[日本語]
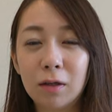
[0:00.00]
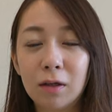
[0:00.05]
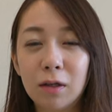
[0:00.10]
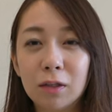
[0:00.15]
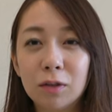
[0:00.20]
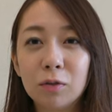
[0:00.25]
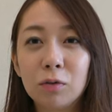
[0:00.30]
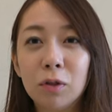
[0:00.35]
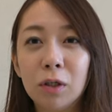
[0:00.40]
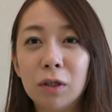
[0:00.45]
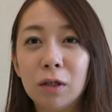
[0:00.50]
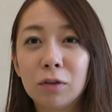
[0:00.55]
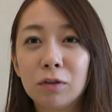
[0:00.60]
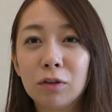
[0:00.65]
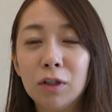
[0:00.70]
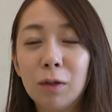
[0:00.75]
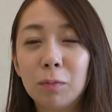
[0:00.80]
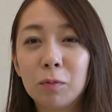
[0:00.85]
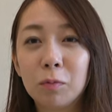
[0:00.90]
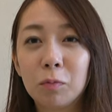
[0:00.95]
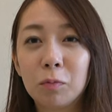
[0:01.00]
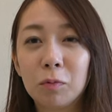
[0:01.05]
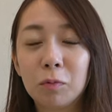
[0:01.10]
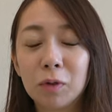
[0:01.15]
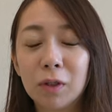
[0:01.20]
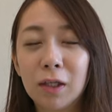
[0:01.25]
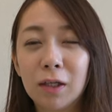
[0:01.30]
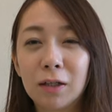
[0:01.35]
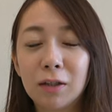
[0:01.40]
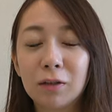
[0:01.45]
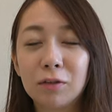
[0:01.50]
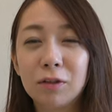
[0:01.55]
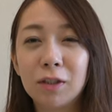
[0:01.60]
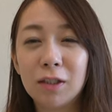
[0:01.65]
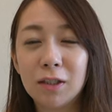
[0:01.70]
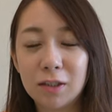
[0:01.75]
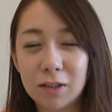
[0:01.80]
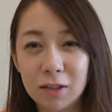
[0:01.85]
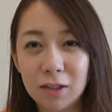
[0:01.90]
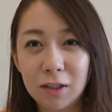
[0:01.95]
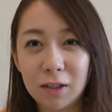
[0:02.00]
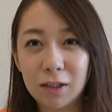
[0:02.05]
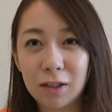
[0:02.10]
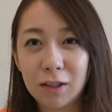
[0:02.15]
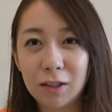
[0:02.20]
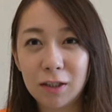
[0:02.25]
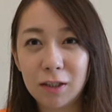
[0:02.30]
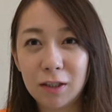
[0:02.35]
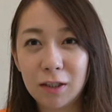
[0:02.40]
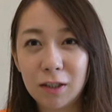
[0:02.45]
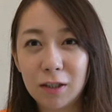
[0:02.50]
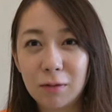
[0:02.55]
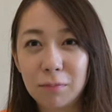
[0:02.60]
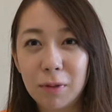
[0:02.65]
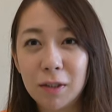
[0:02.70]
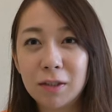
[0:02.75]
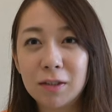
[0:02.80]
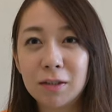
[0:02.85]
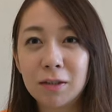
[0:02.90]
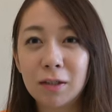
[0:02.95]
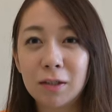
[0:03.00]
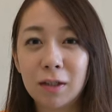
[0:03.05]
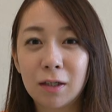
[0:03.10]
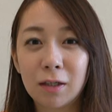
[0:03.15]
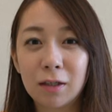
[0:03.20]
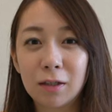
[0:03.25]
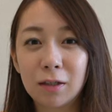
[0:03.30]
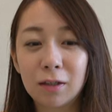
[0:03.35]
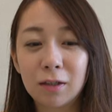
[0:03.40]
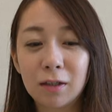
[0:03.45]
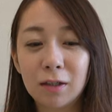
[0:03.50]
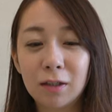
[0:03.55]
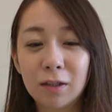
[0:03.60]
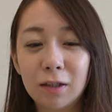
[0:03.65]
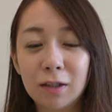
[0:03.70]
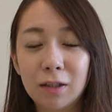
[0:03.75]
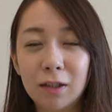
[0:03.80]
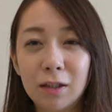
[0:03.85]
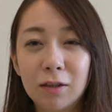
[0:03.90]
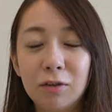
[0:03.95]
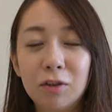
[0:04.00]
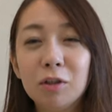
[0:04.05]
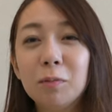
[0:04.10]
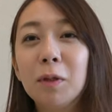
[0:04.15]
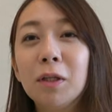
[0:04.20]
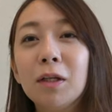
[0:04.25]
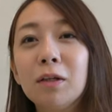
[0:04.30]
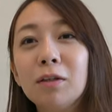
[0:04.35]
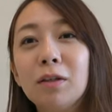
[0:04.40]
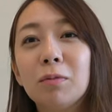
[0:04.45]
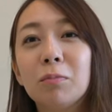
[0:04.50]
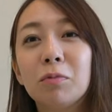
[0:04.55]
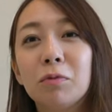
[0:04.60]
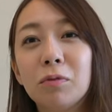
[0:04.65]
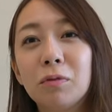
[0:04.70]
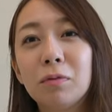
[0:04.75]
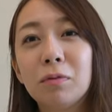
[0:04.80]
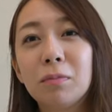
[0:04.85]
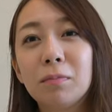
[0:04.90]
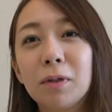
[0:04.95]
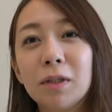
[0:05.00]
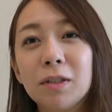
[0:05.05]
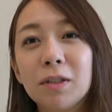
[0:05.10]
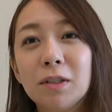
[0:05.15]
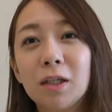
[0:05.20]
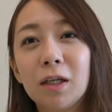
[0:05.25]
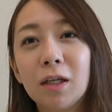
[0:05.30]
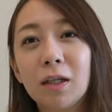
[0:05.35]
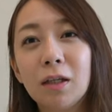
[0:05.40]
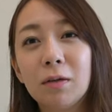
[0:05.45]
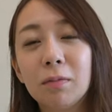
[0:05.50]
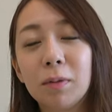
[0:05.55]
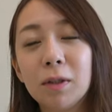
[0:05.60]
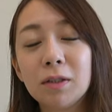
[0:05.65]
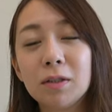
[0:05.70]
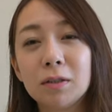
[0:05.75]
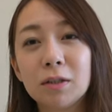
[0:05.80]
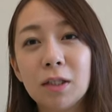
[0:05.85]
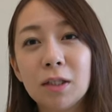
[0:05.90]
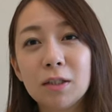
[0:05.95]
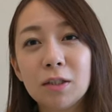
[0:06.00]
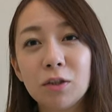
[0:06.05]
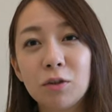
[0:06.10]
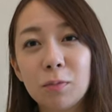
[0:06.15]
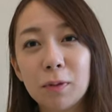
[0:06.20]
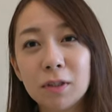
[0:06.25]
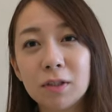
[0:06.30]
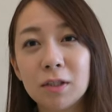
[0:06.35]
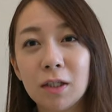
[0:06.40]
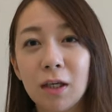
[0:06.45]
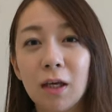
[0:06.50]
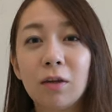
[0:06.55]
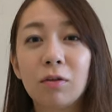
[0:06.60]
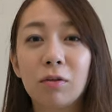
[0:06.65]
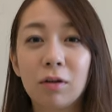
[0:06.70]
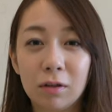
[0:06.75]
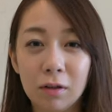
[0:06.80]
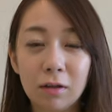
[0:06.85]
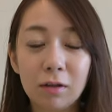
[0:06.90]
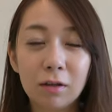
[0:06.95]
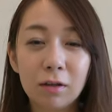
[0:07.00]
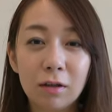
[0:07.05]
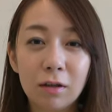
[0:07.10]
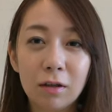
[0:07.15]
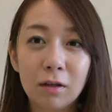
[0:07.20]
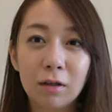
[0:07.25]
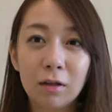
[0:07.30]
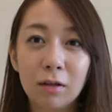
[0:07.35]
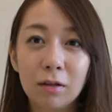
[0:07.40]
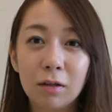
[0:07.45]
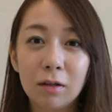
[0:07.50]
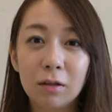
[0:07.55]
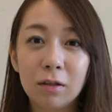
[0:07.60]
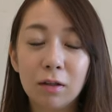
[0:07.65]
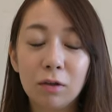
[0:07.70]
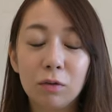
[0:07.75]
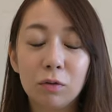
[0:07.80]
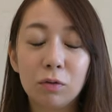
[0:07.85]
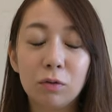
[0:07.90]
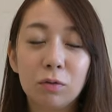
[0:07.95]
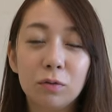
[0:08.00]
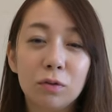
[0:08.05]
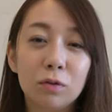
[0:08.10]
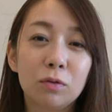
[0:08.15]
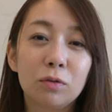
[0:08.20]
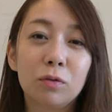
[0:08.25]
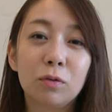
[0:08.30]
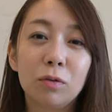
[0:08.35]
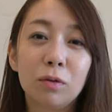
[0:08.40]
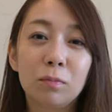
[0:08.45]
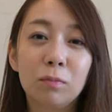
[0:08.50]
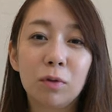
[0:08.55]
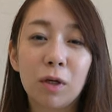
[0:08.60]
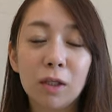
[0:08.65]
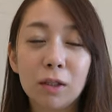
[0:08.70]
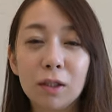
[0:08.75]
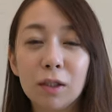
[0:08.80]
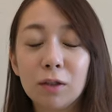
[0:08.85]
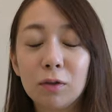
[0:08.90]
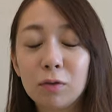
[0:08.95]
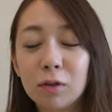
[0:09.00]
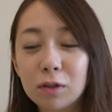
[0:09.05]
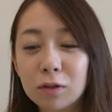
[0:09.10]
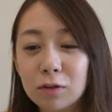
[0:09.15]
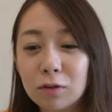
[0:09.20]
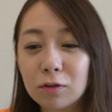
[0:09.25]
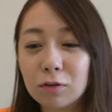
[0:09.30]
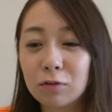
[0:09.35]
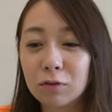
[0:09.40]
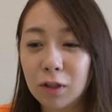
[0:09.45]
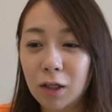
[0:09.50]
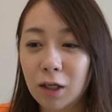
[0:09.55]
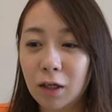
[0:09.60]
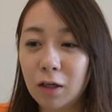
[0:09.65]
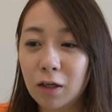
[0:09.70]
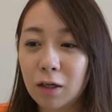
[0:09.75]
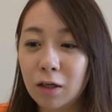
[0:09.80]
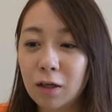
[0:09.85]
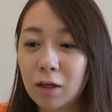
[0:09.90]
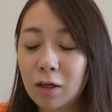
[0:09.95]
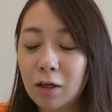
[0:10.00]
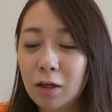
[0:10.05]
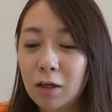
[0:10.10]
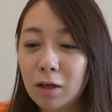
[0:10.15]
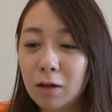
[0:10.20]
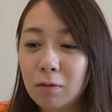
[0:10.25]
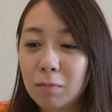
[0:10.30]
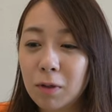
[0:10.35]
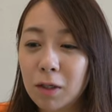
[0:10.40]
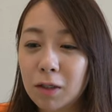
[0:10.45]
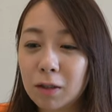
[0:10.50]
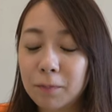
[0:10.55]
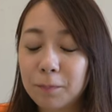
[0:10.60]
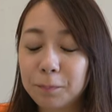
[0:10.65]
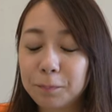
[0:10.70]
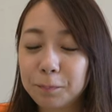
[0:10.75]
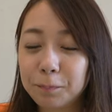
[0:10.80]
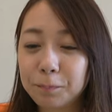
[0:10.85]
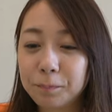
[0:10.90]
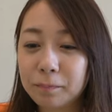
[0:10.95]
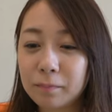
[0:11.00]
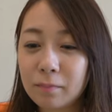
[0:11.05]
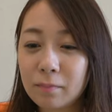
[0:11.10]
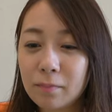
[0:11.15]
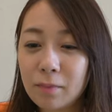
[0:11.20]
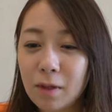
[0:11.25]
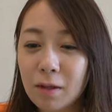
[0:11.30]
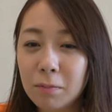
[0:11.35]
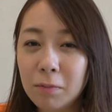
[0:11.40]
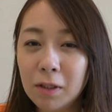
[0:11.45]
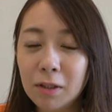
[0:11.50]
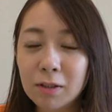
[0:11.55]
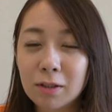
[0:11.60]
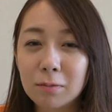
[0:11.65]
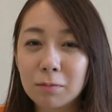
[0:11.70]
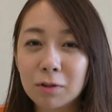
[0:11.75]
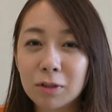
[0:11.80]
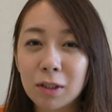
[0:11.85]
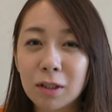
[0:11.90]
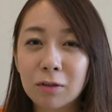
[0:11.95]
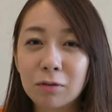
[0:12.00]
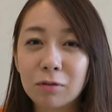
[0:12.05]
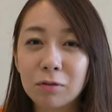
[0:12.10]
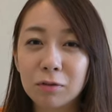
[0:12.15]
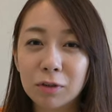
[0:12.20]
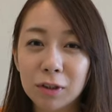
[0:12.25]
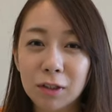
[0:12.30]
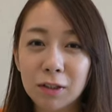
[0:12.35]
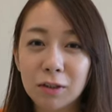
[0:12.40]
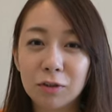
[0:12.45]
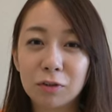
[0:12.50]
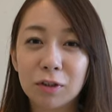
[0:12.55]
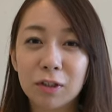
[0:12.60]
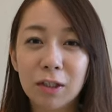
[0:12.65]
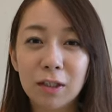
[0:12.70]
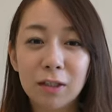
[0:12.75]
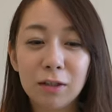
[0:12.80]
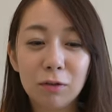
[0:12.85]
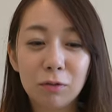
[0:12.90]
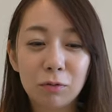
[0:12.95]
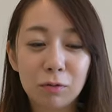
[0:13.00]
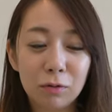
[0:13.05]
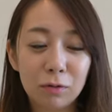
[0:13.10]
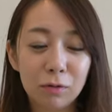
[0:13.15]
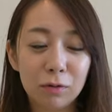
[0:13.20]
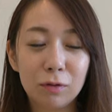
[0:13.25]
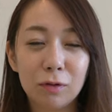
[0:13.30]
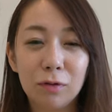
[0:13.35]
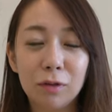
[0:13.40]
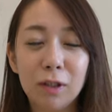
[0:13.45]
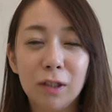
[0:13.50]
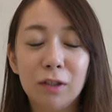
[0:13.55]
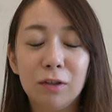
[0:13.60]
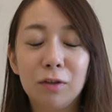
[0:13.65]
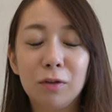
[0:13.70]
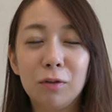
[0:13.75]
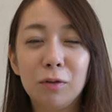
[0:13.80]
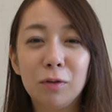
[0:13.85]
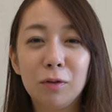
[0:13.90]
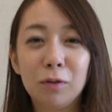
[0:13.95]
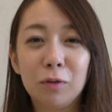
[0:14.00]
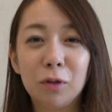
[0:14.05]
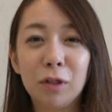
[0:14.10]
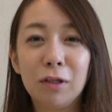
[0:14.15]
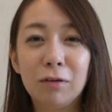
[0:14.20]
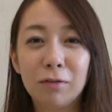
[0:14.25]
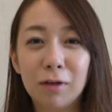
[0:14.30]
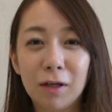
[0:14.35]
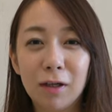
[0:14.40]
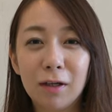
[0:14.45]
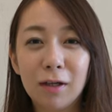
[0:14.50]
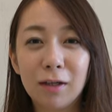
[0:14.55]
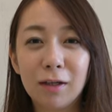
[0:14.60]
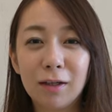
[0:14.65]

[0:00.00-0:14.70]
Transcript: あそこなんかクラブも持ってかなくていいしバスなんか車なくてもバスだけバス電車とバスで行けるのかな、うん、っていうゴルフ場もあったりとかするのでまあ皆さんも参考に女性と行く時は